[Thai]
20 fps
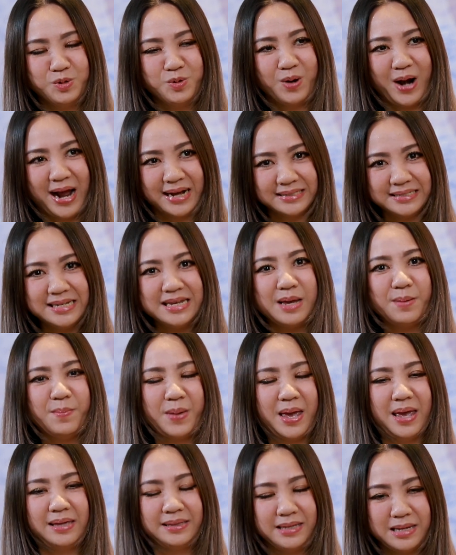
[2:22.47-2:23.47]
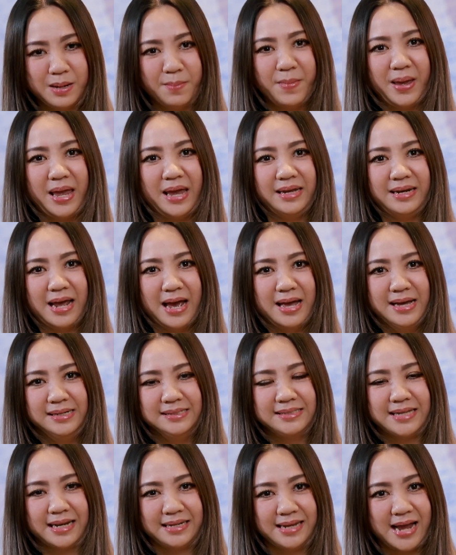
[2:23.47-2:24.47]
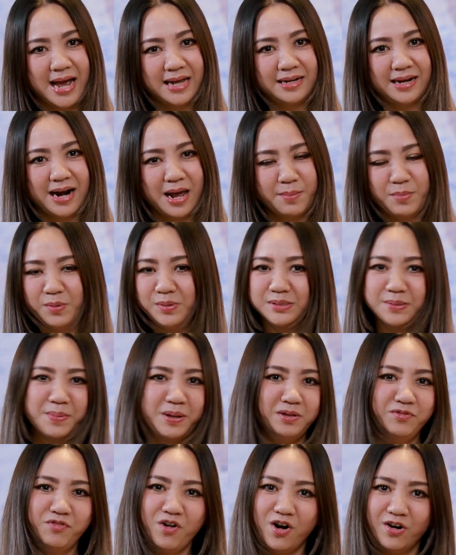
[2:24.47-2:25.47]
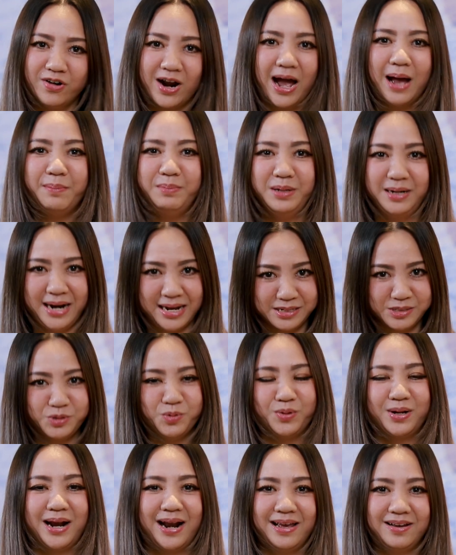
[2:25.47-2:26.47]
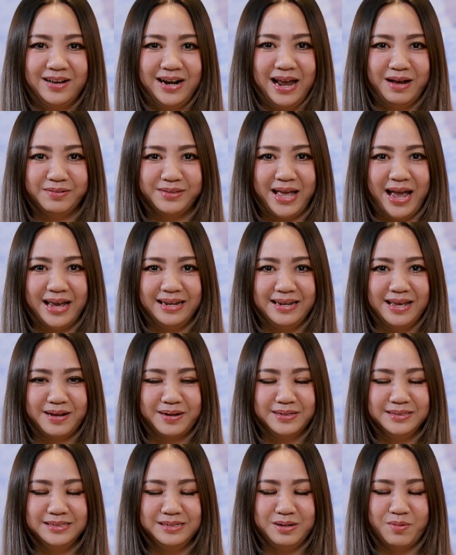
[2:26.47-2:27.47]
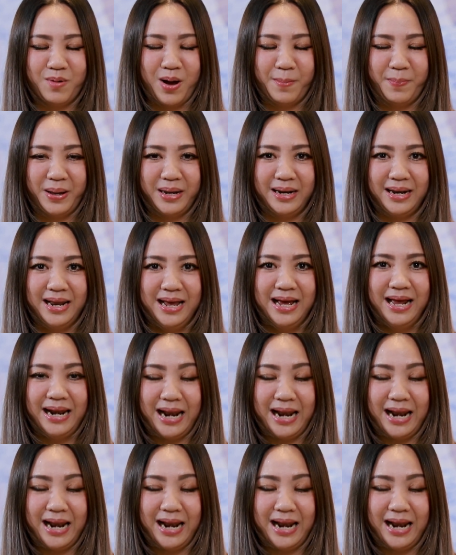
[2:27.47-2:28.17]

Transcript: ทุกๆครั้งที่อท TMA เนี่ยจัดงานอะไรไม่ว่าจะเป็นฟอรัมหรือหลักสูตรอะไรก็แล้ว แต่เนี่ยก็ถือว่าเป็น